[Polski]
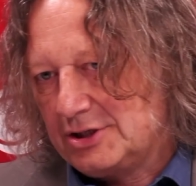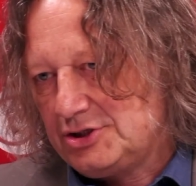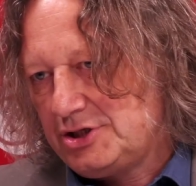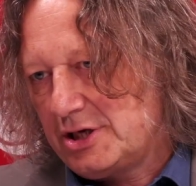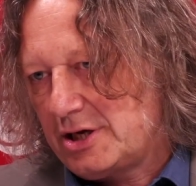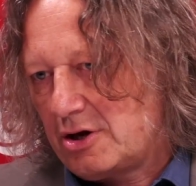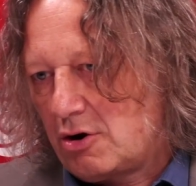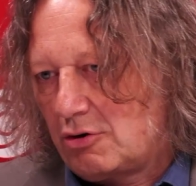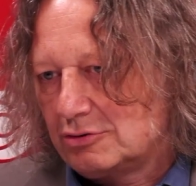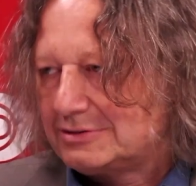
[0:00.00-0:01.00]
gdzie
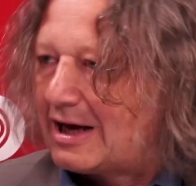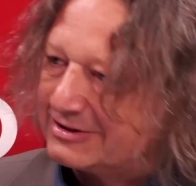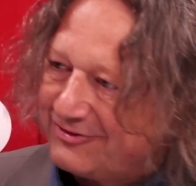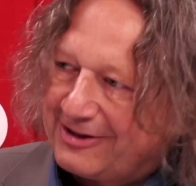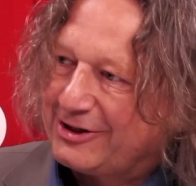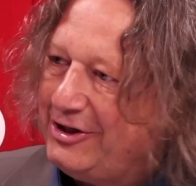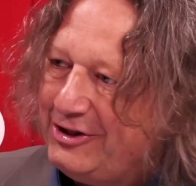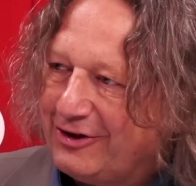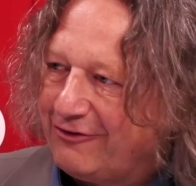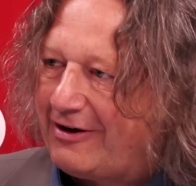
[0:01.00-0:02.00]
o tak zwanych
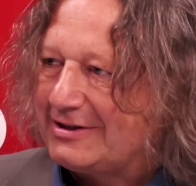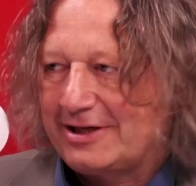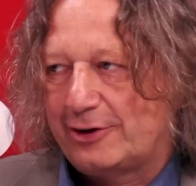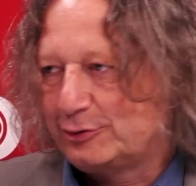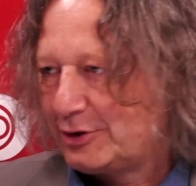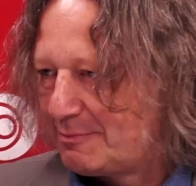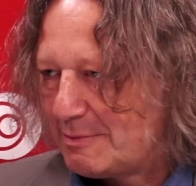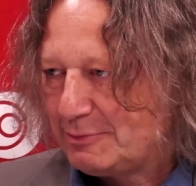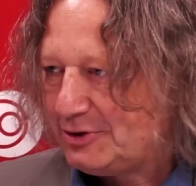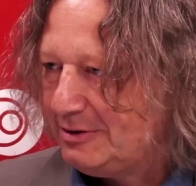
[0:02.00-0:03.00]
innowacjach, o których my
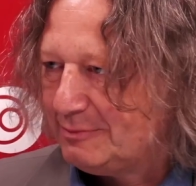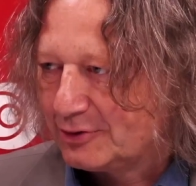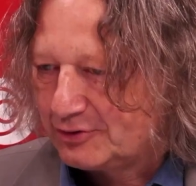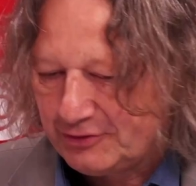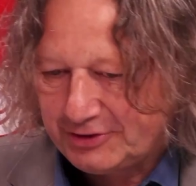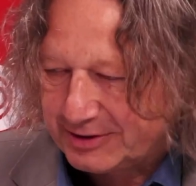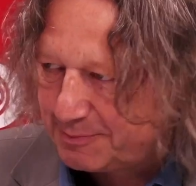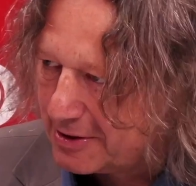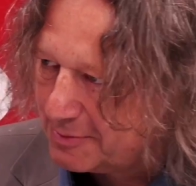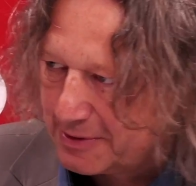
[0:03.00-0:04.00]
myślimy oczywiście z
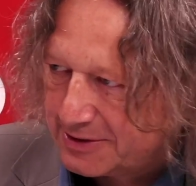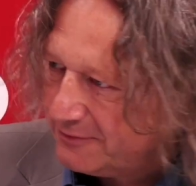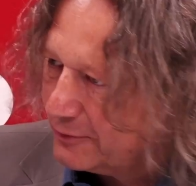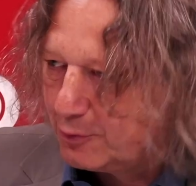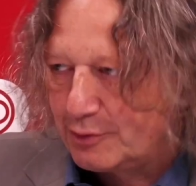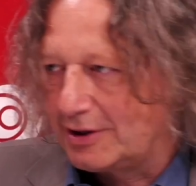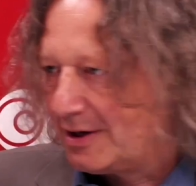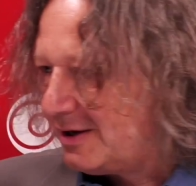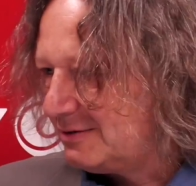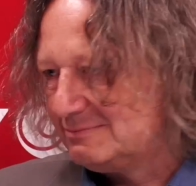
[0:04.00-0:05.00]
perspektywy
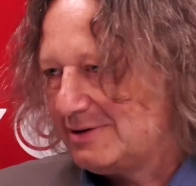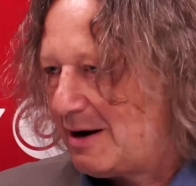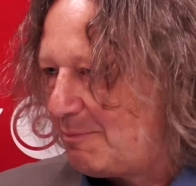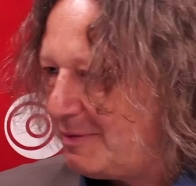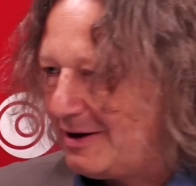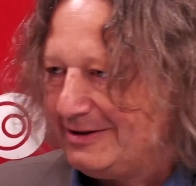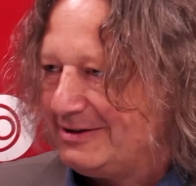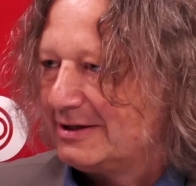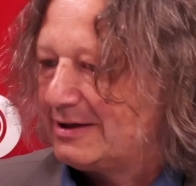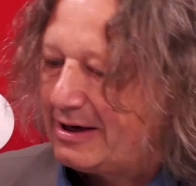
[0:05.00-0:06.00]
Google'a, Apple'a i
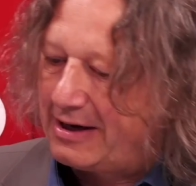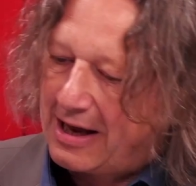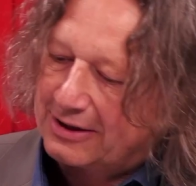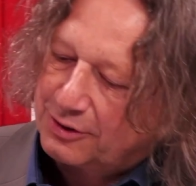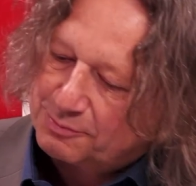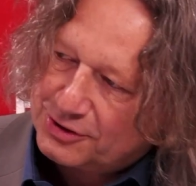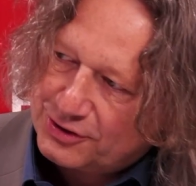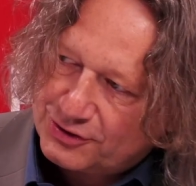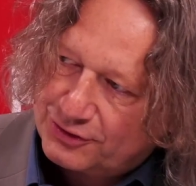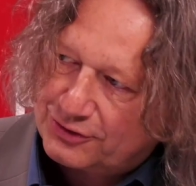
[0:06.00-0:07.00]
tak dalej, a to
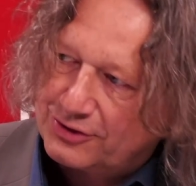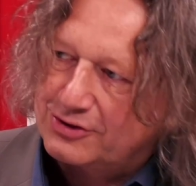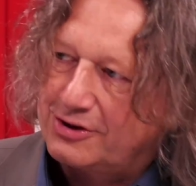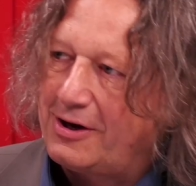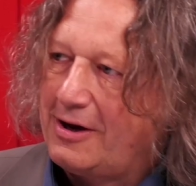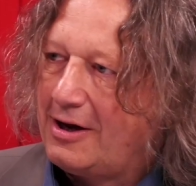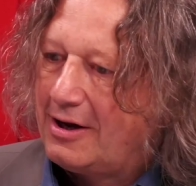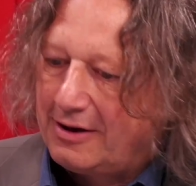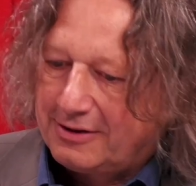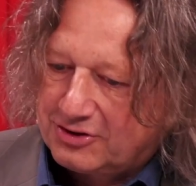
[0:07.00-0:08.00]
przecież dotyczy
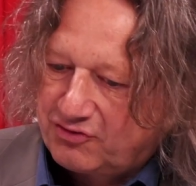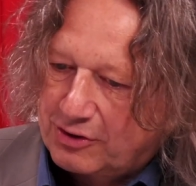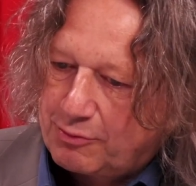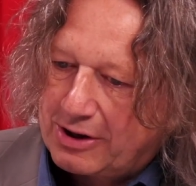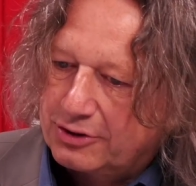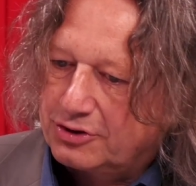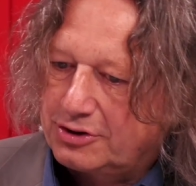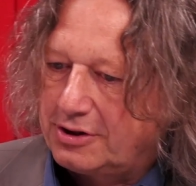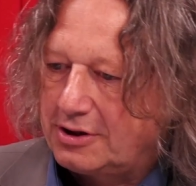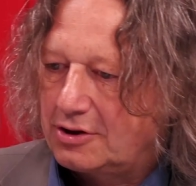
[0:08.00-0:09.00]
zwykłego,
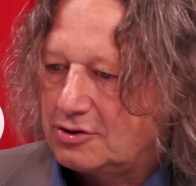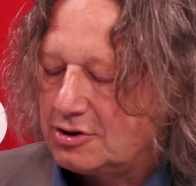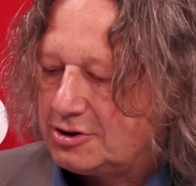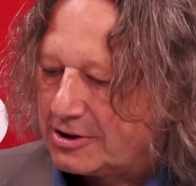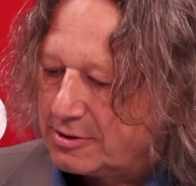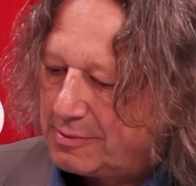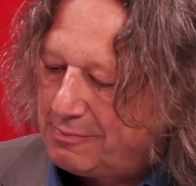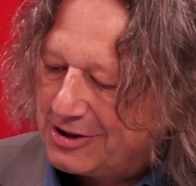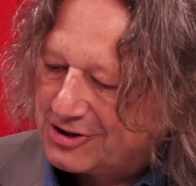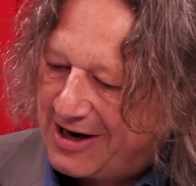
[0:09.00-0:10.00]
codziennego życia, żeby
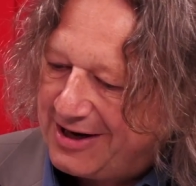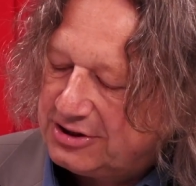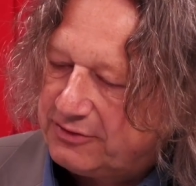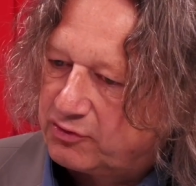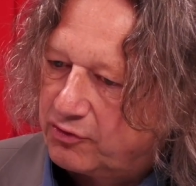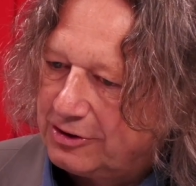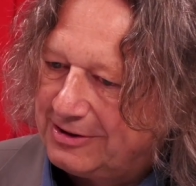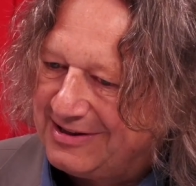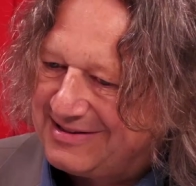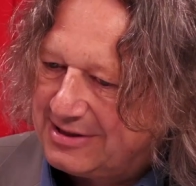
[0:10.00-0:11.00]
mieszkańcy w swoich
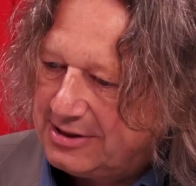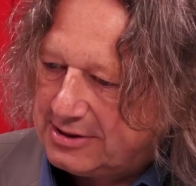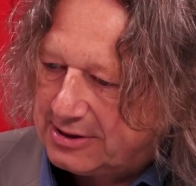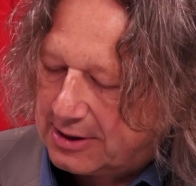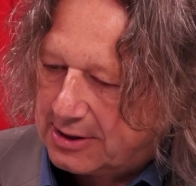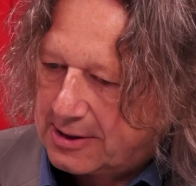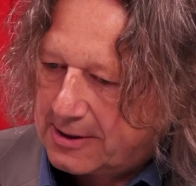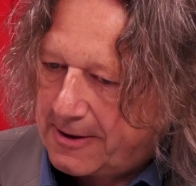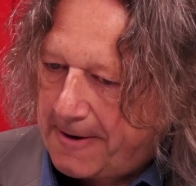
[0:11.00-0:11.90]
decyzjach